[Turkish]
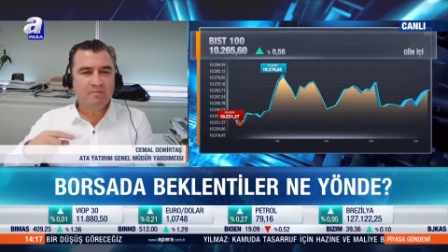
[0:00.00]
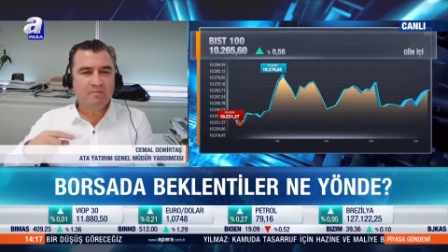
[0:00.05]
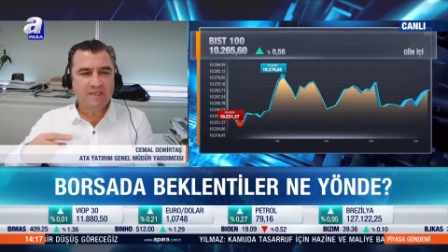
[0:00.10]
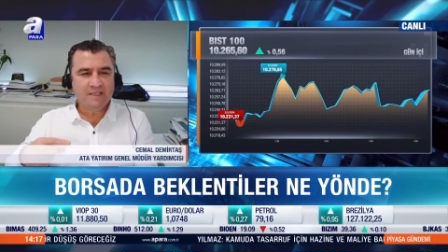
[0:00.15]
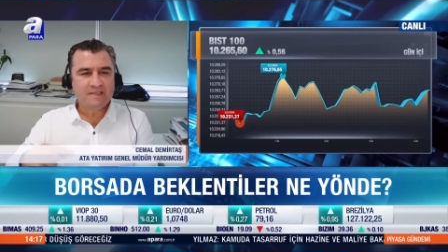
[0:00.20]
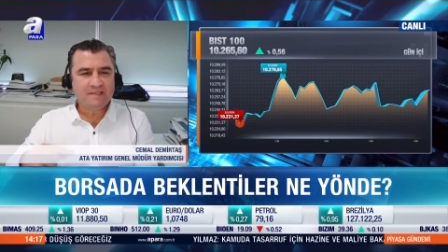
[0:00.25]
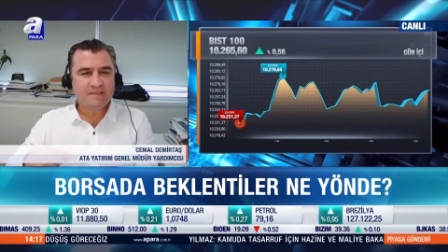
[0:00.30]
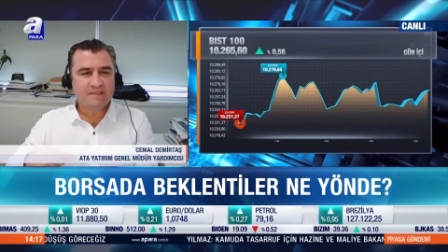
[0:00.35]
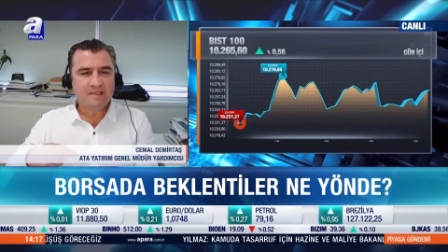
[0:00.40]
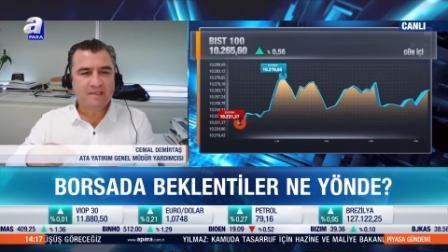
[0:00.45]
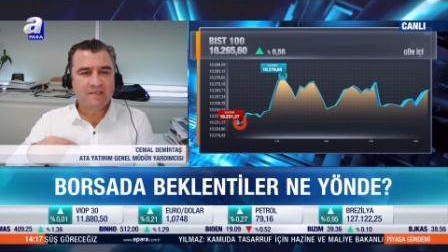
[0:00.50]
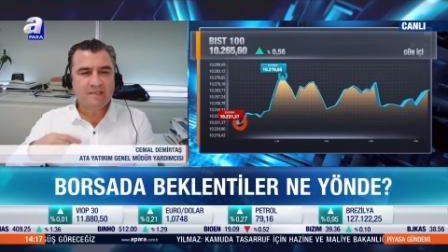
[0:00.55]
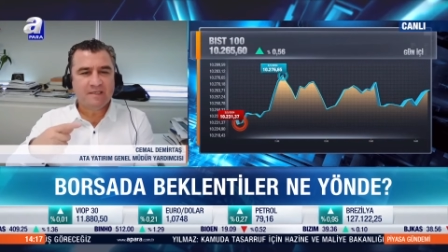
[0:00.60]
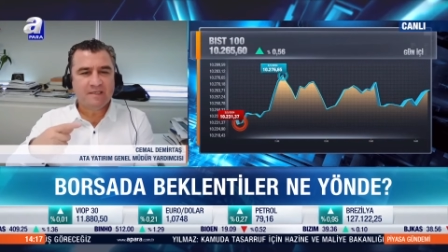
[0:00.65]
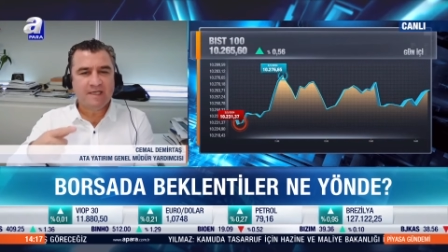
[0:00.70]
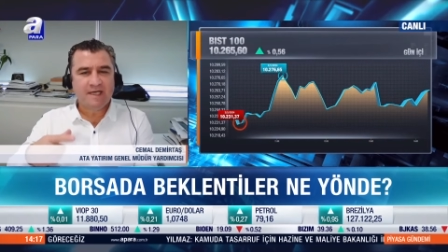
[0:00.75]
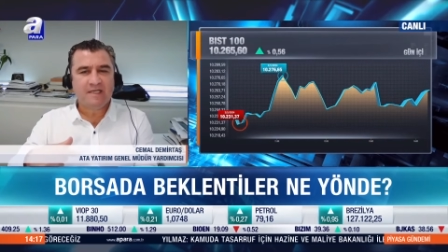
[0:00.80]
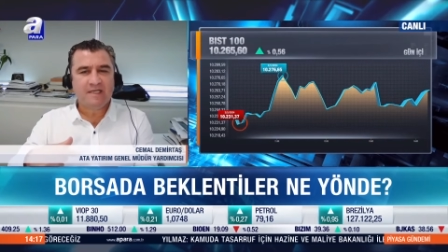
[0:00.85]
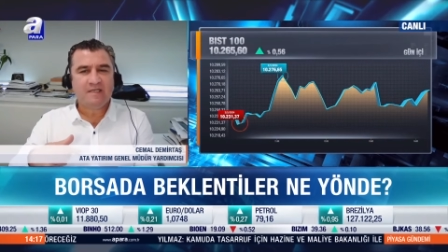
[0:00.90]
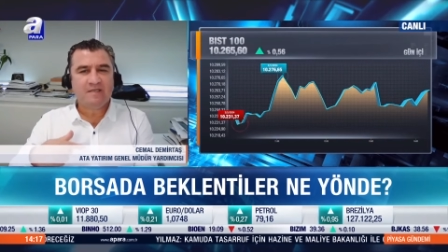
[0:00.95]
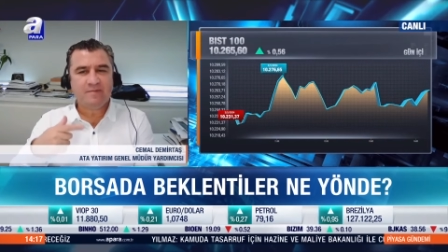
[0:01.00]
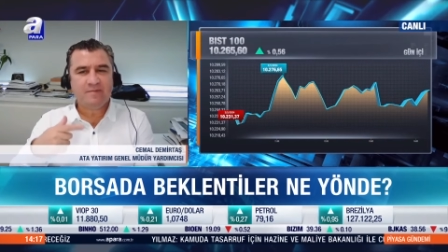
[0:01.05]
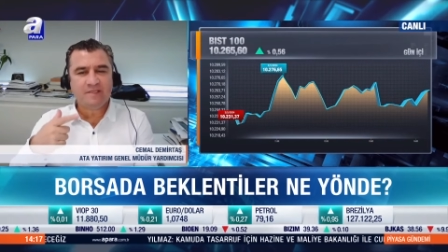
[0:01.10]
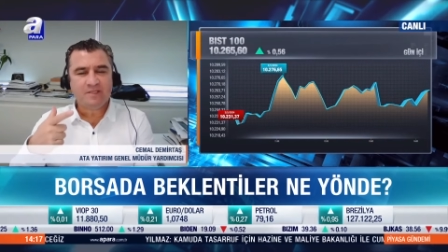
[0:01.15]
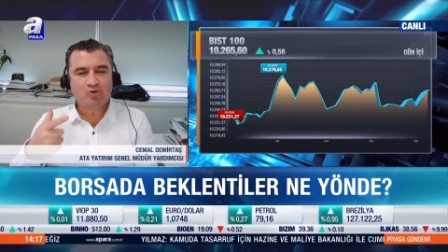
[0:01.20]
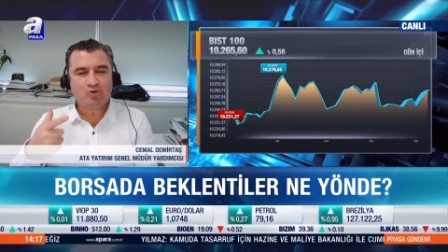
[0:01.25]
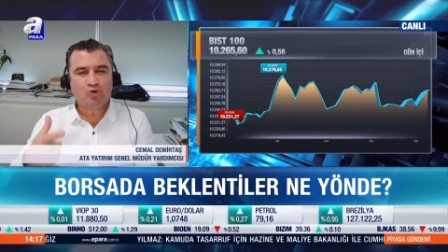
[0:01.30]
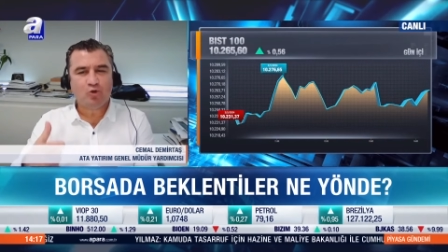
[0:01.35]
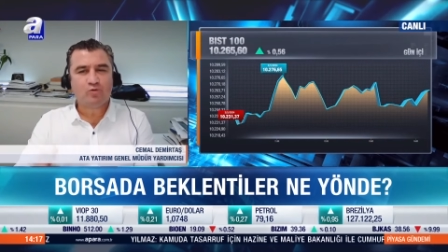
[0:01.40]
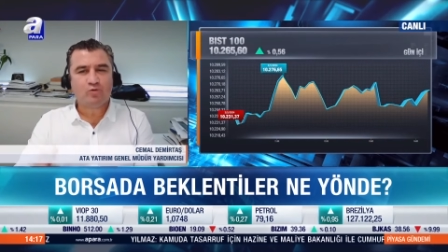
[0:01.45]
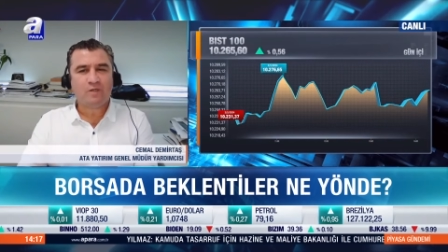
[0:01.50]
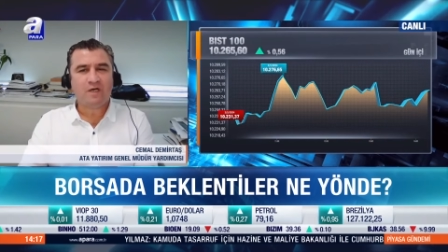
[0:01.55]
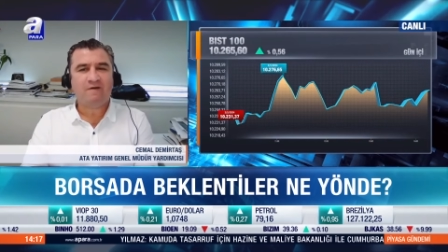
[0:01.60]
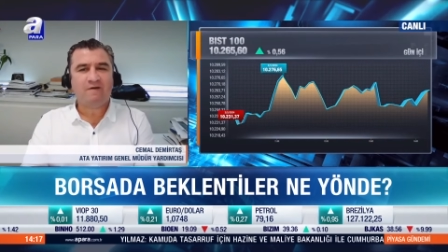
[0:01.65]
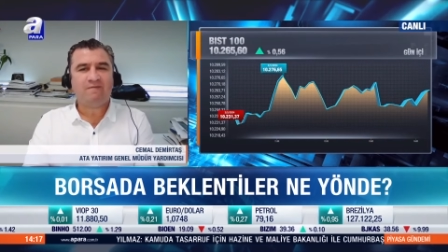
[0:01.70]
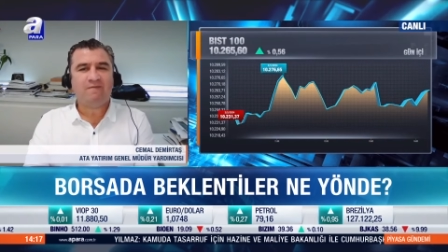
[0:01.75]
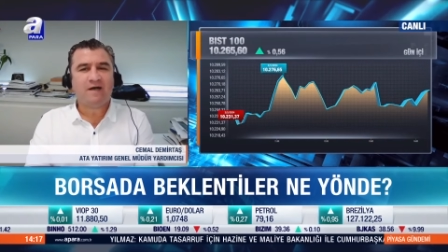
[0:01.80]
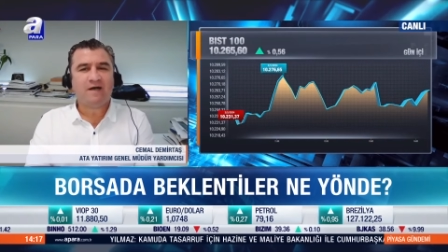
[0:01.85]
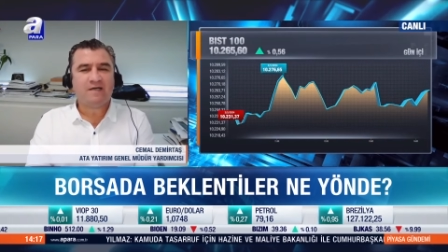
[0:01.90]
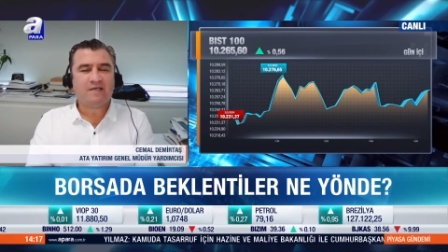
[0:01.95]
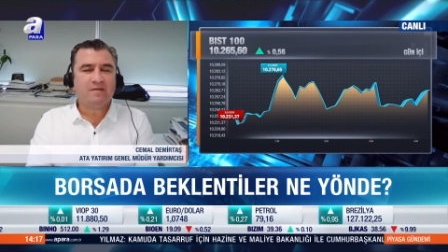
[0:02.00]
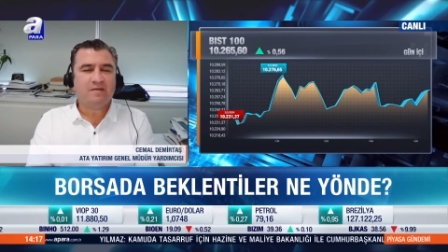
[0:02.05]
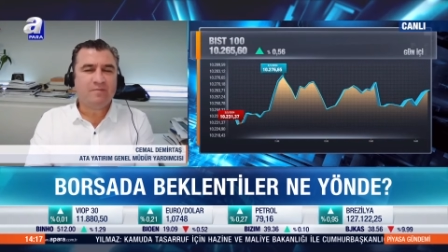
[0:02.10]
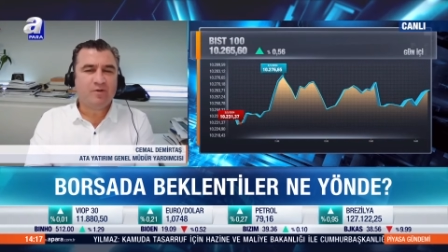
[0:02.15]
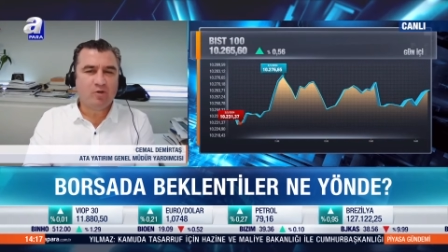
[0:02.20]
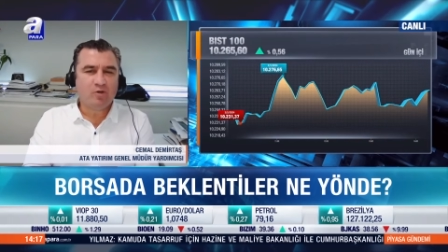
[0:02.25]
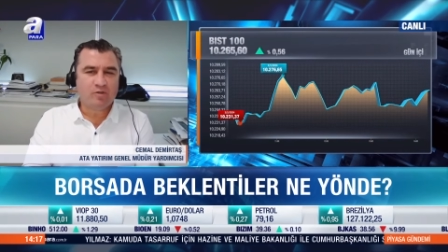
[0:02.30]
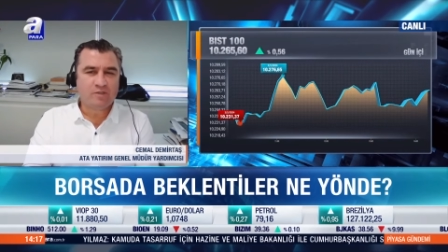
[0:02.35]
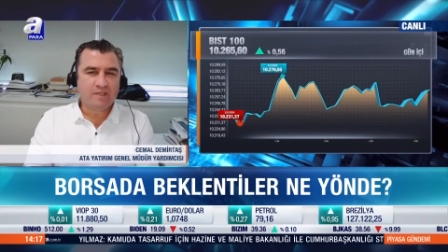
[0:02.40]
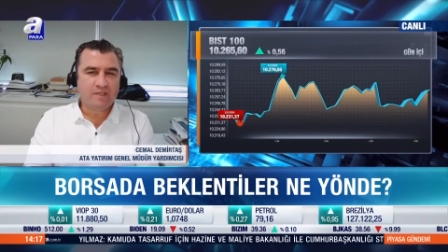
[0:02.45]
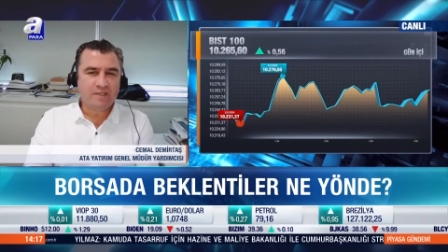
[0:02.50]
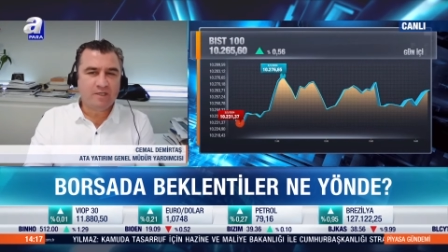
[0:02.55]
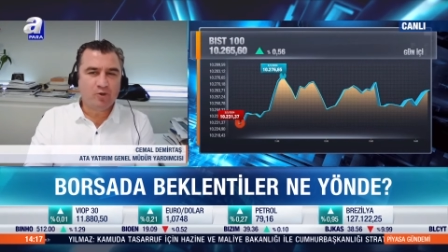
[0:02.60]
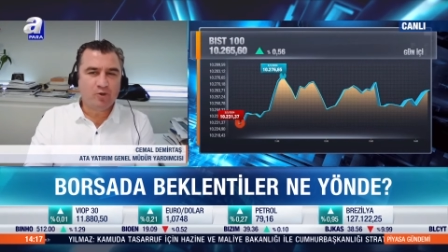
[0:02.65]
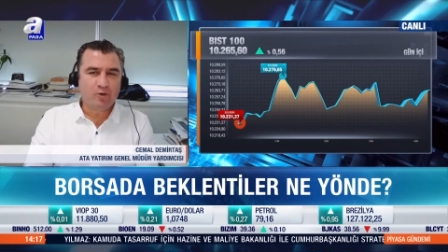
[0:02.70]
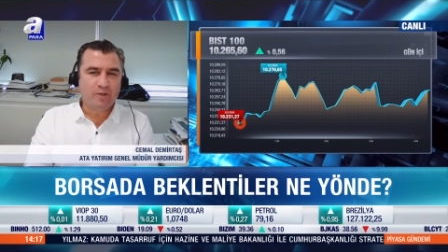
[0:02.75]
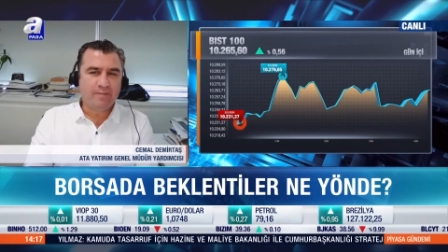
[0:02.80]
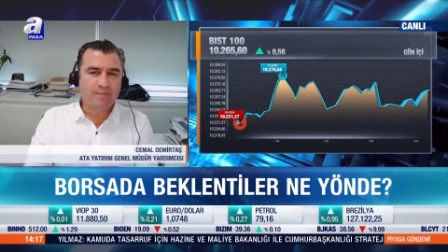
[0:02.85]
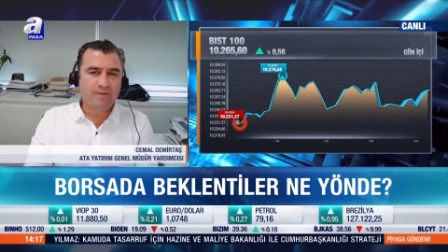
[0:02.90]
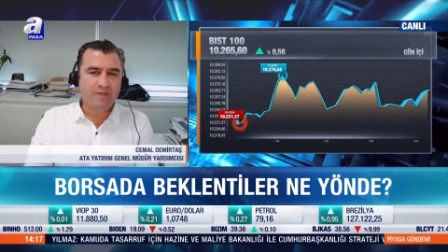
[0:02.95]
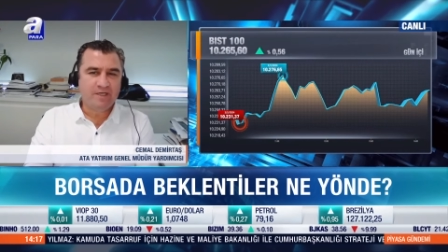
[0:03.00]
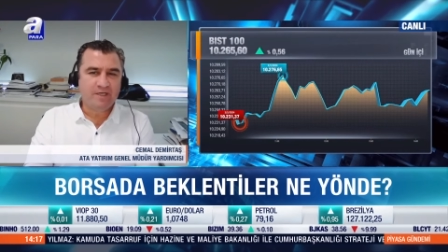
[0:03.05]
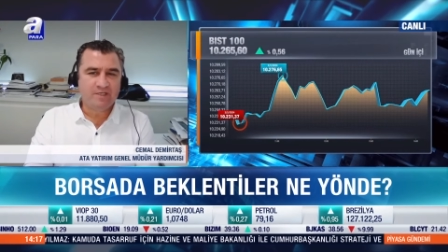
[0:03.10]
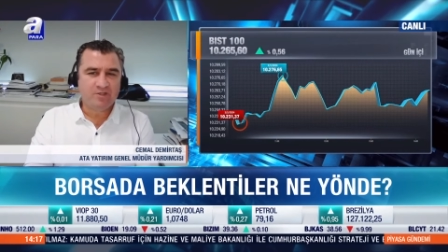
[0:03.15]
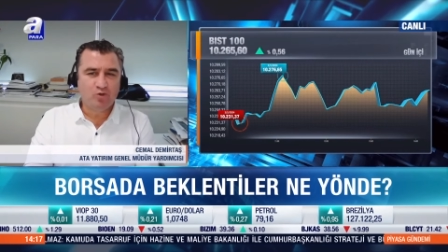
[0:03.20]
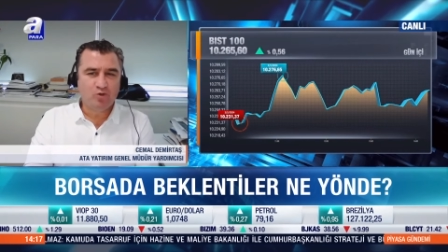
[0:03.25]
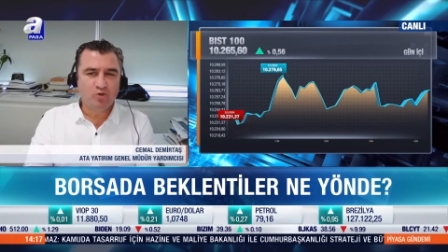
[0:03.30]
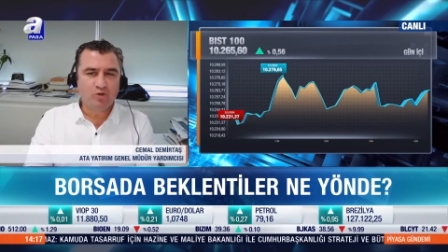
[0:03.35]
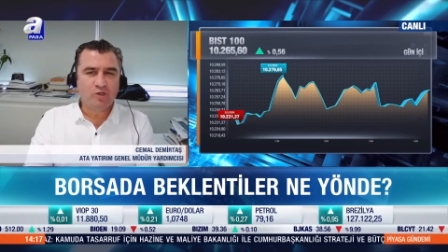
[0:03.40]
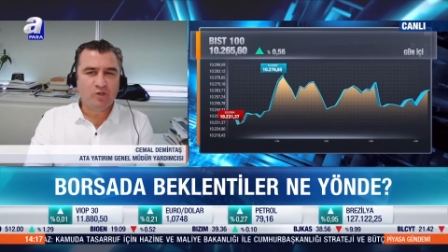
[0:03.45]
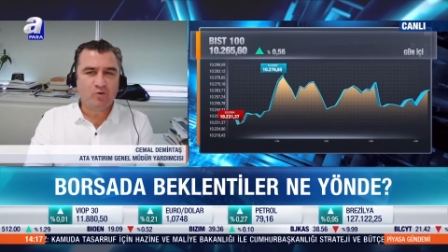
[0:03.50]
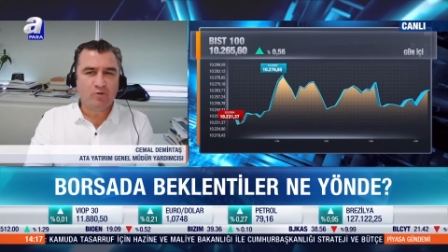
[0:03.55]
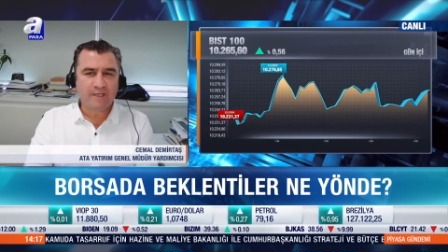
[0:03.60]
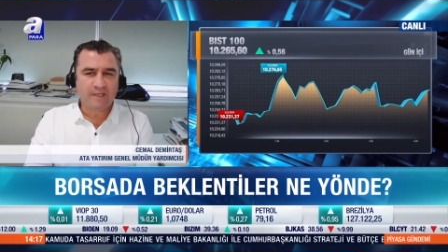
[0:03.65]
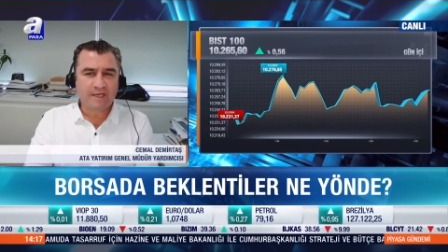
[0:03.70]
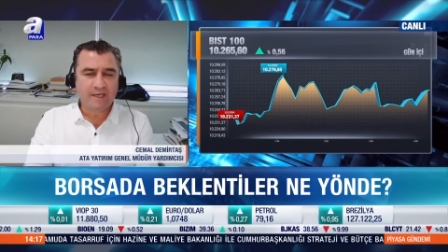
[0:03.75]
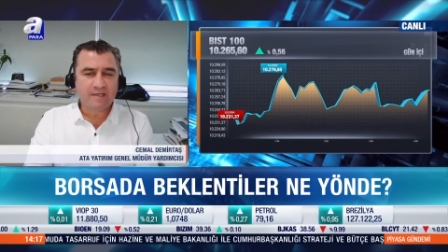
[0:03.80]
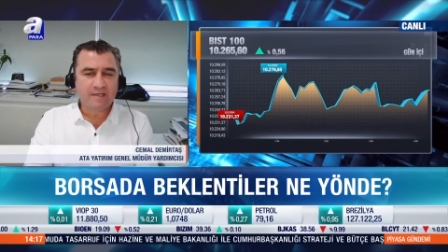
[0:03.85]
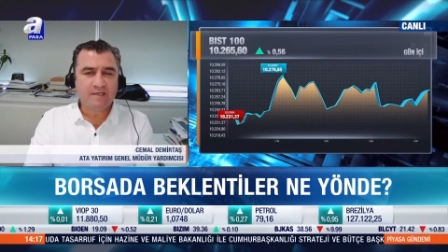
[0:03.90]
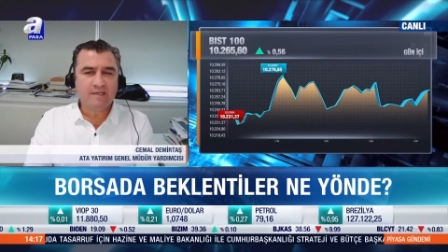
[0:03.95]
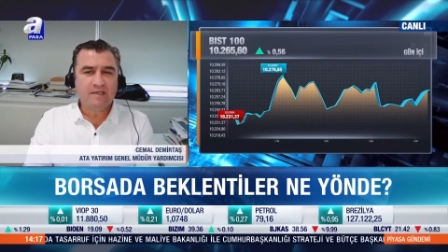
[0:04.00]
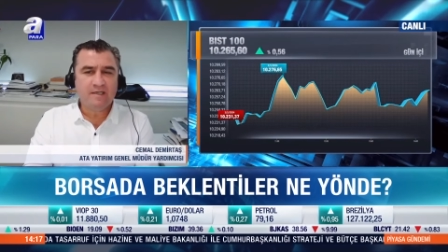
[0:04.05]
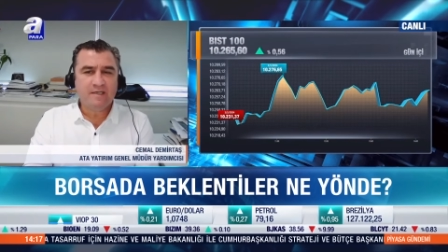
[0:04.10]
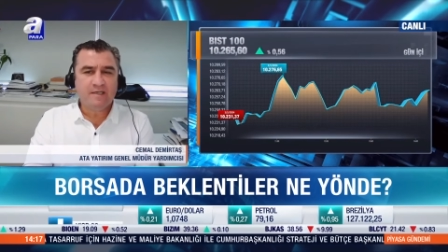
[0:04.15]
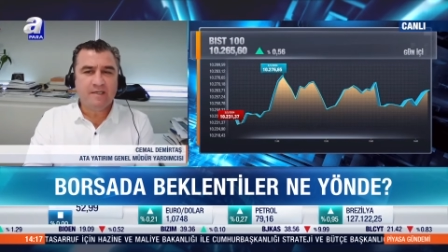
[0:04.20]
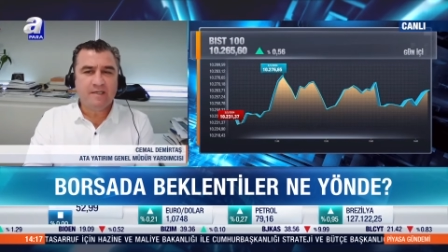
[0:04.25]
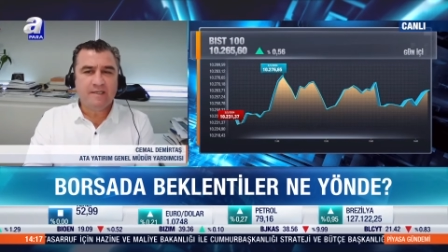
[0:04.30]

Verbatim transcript: biz kendimizi çok daha farklı bir noktada görebiliriz ülke olarak.